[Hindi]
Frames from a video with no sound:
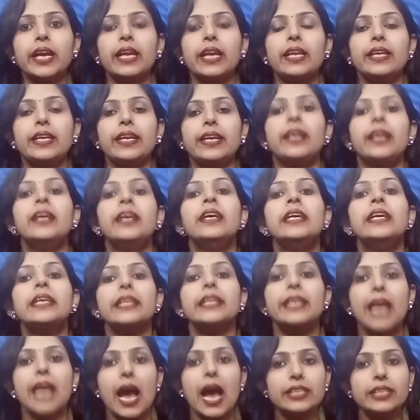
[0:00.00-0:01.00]
के लिए
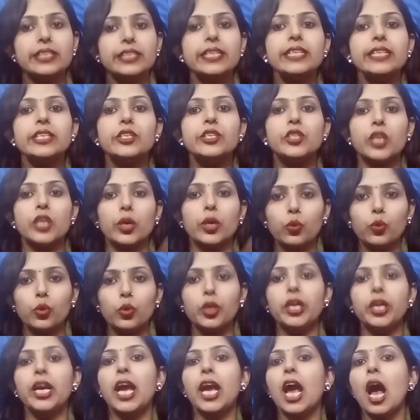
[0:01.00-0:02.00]
क्या चीज़
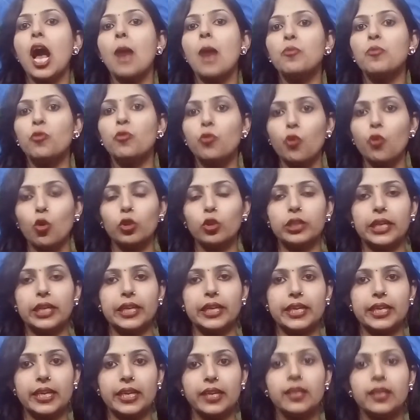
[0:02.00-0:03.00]
ज़रूरी है आप वो
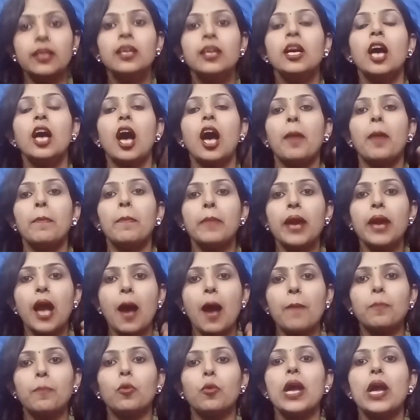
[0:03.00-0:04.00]
देखिए अब मैं
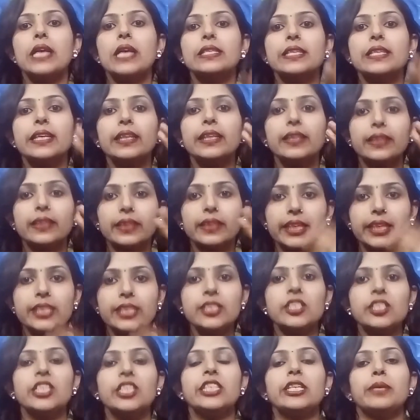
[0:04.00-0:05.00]
आपको ऐसी
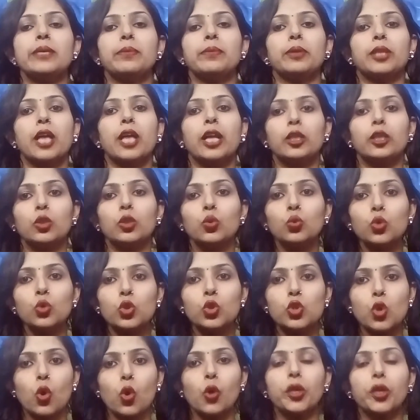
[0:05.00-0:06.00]
तीन चीज़ें बताती हूँ
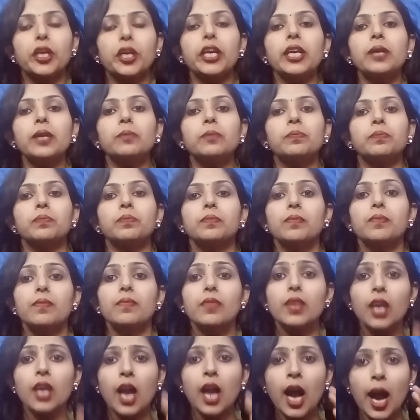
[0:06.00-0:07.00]
जो कि
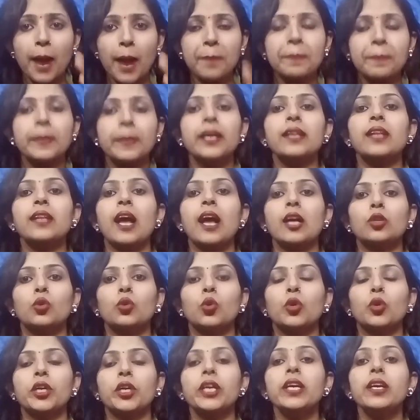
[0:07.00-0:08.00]
आपके
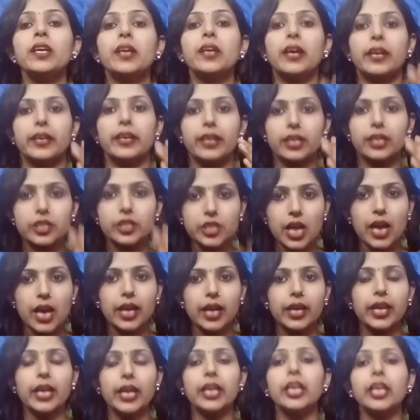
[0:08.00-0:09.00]
दांतों की रक्षा
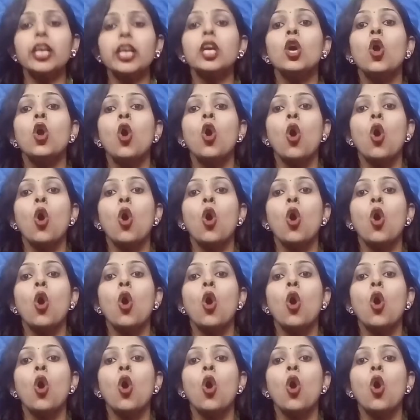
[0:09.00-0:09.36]
करेगी